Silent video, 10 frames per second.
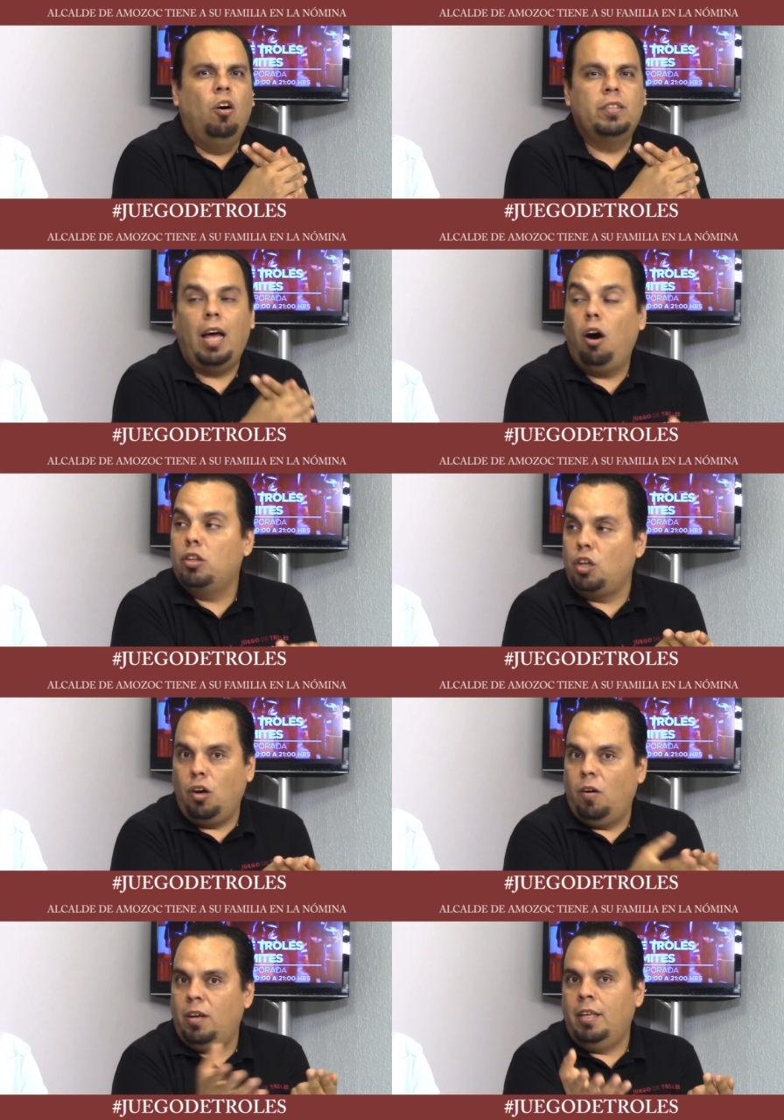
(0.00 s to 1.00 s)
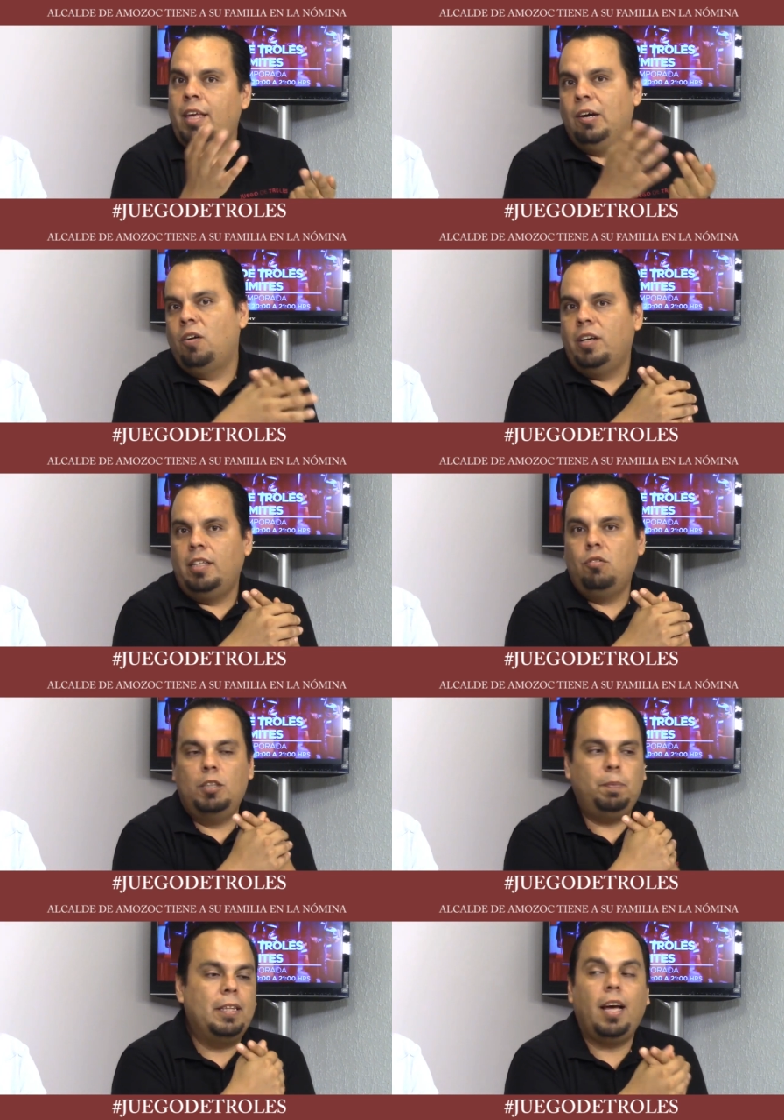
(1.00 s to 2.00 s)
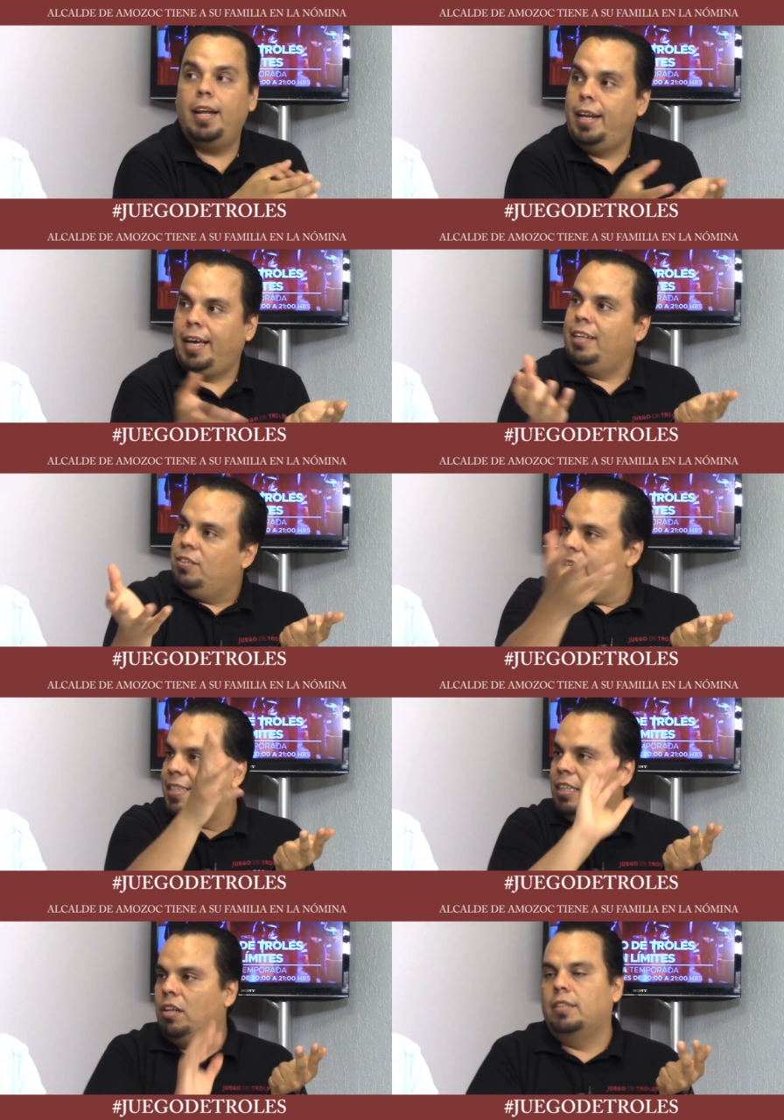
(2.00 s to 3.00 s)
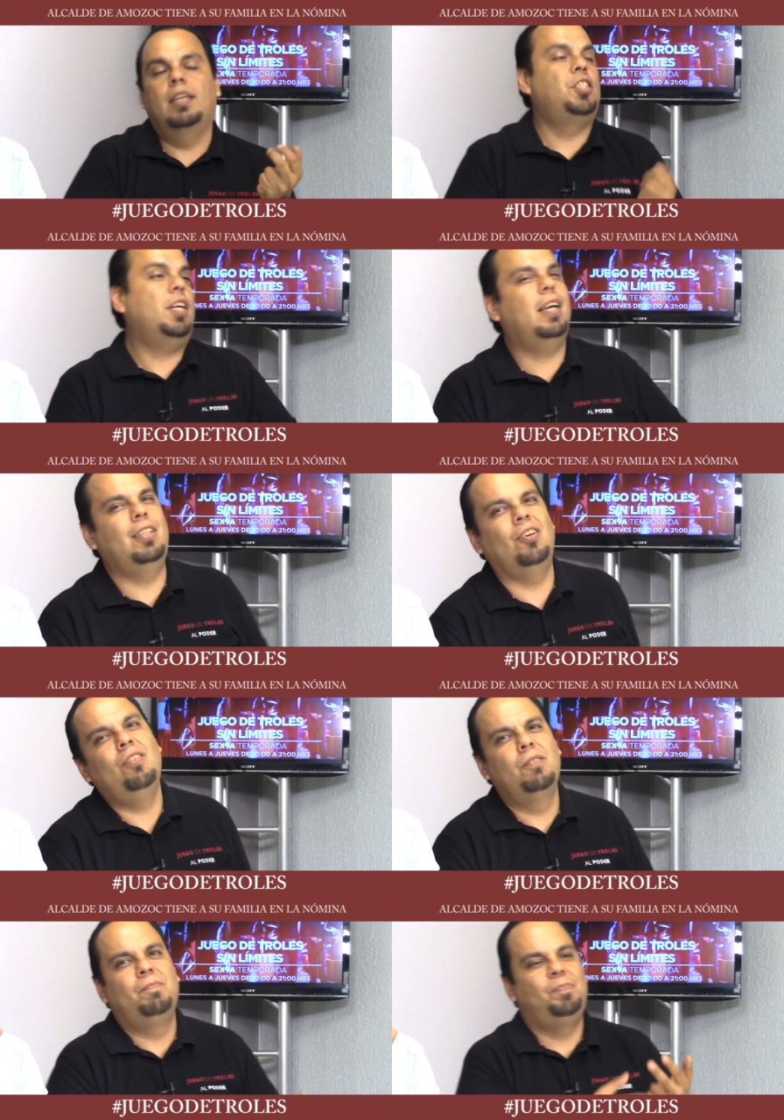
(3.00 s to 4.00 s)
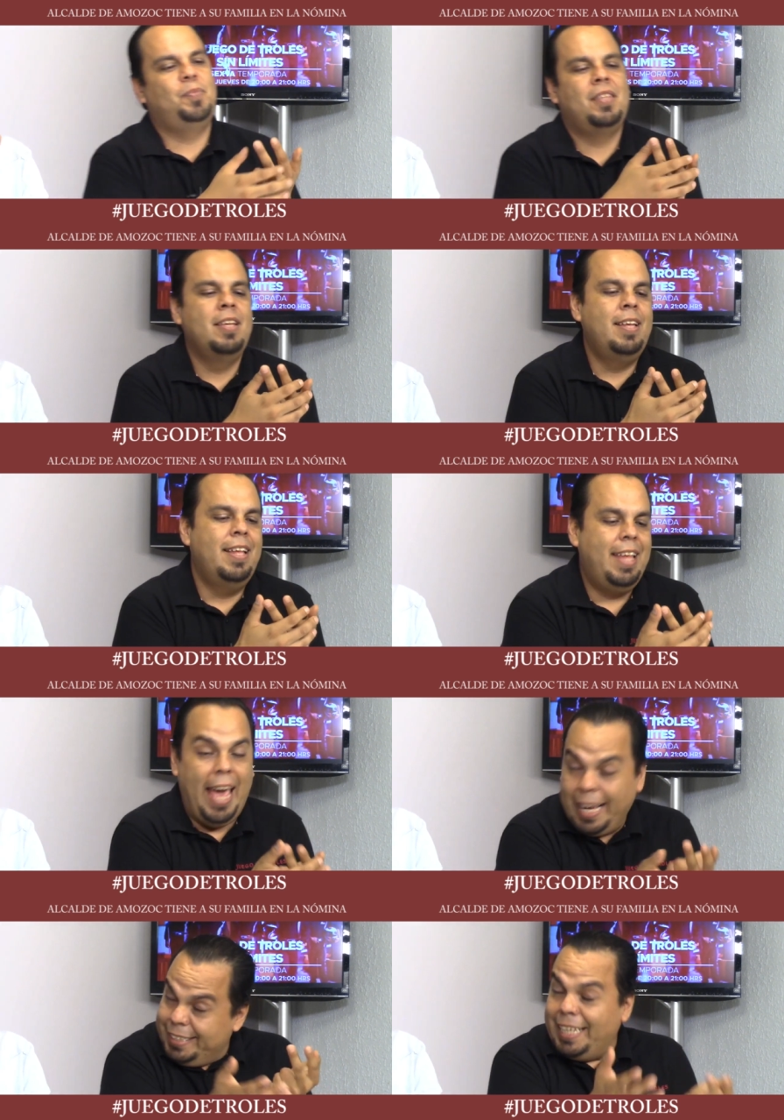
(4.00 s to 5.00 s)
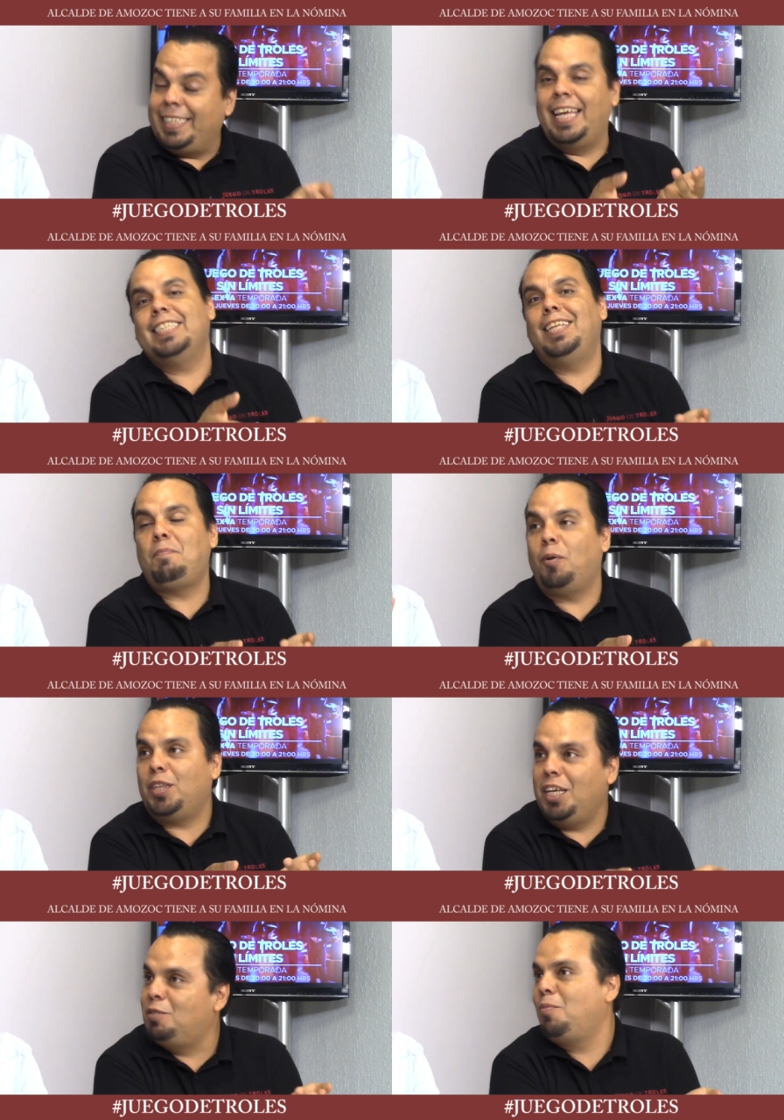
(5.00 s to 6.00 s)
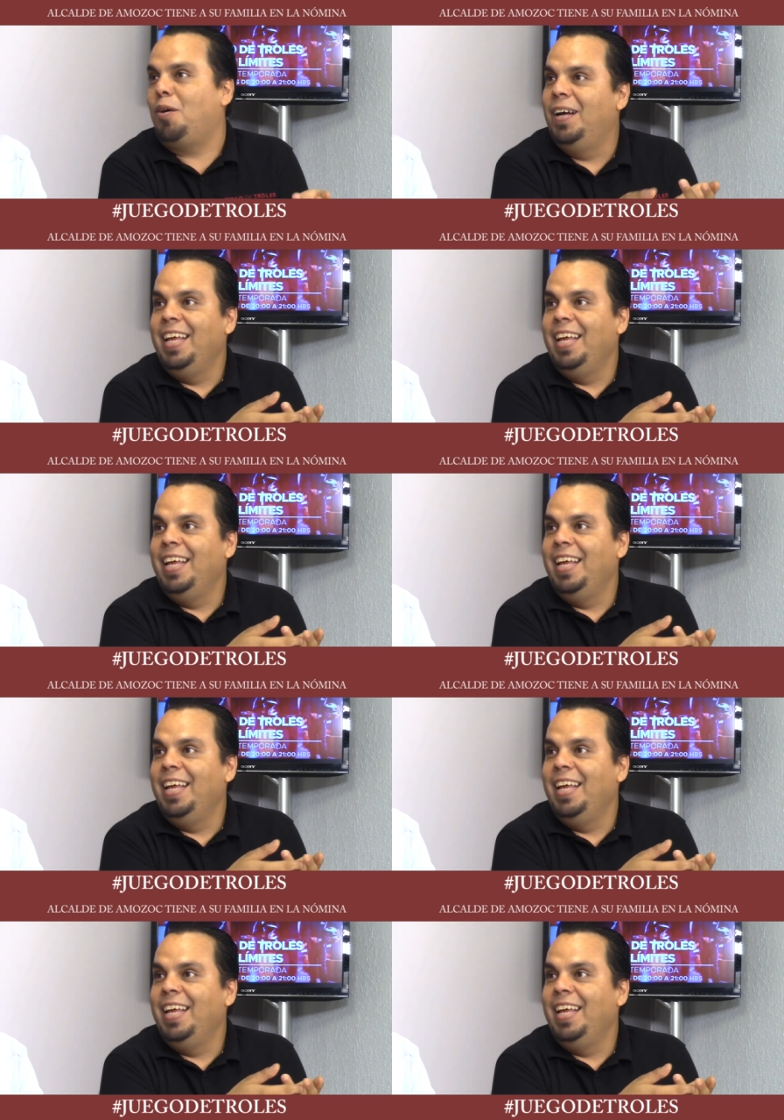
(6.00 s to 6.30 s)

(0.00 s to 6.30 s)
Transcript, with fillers: O sea, otro, y digo, y no es Pat que ustedes están chingando. Ah, bueno, pues este sí es nepotismo.